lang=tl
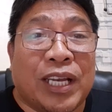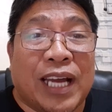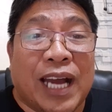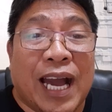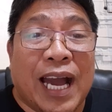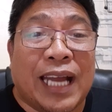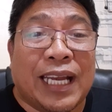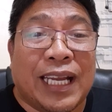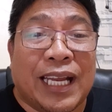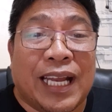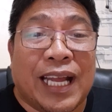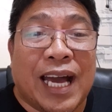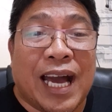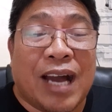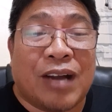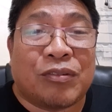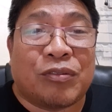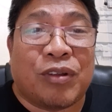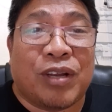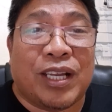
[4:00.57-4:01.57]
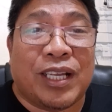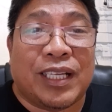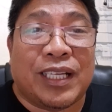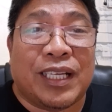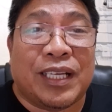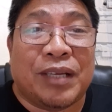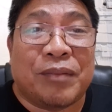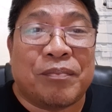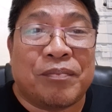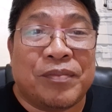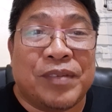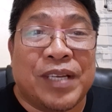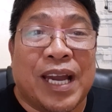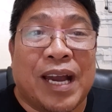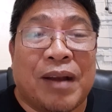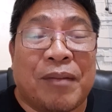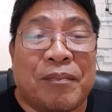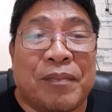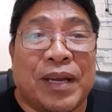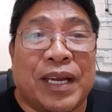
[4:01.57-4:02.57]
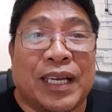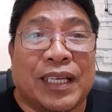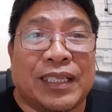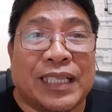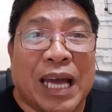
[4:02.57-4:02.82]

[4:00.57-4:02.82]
na nga nila actually ni Jack Ma eh.